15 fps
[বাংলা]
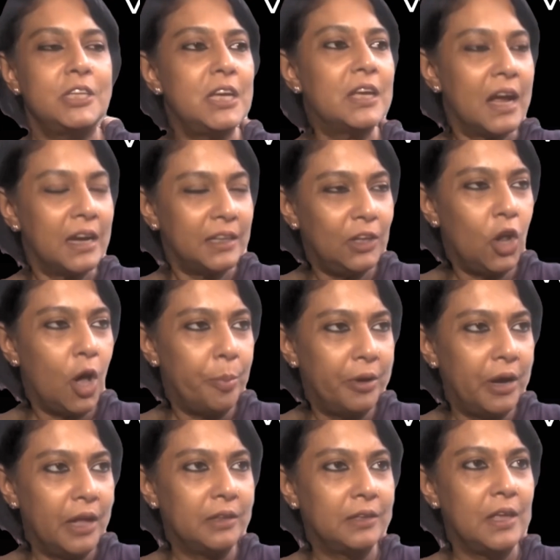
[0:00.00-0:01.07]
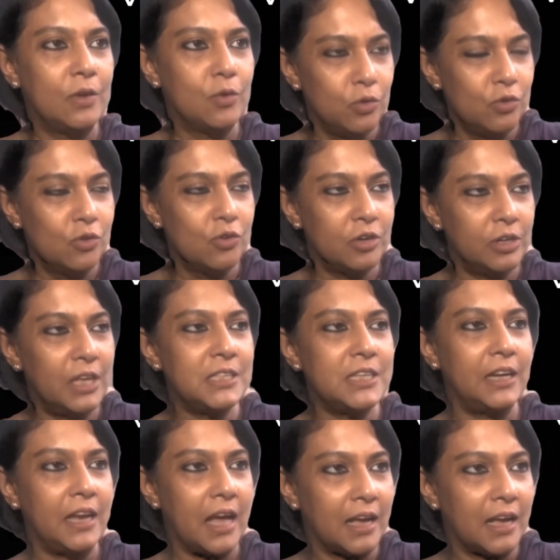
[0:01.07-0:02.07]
শিক্ষার্থীর অপরাধ কি খুন করেছে